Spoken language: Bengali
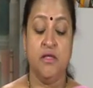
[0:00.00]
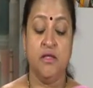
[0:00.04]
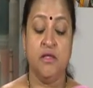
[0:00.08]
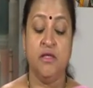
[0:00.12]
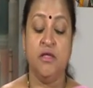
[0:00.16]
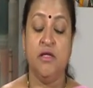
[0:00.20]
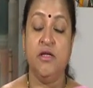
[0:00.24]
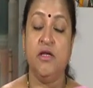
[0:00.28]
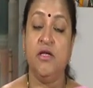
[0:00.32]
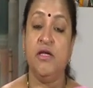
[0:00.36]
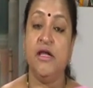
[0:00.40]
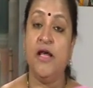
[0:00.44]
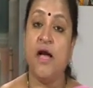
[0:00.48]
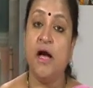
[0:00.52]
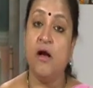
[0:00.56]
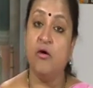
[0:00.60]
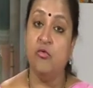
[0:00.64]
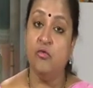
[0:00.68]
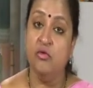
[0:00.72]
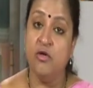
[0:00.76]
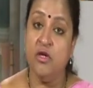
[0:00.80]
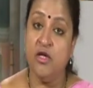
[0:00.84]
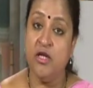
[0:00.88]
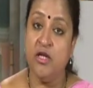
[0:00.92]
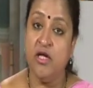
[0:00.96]
তিনটে
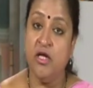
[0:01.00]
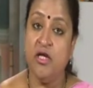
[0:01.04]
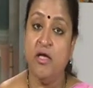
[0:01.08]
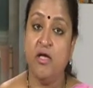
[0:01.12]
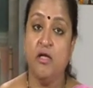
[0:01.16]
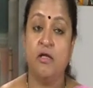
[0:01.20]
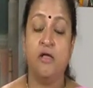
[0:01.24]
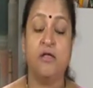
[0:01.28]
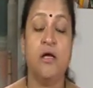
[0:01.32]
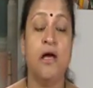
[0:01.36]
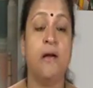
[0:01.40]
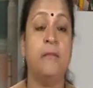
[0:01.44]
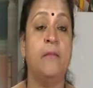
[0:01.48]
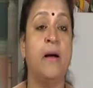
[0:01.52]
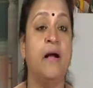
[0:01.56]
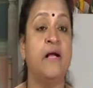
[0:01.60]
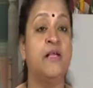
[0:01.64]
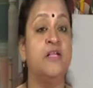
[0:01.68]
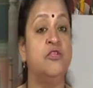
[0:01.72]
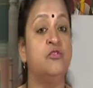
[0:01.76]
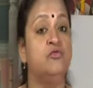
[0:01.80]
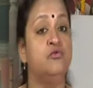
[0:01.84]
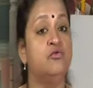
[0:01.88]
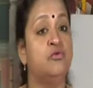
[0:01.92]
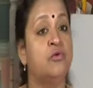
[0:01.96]
আঙুল নিয়ে তার
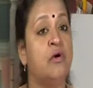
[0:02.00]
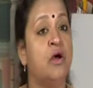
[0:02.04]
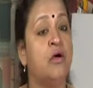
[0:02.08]
বাকি দুটো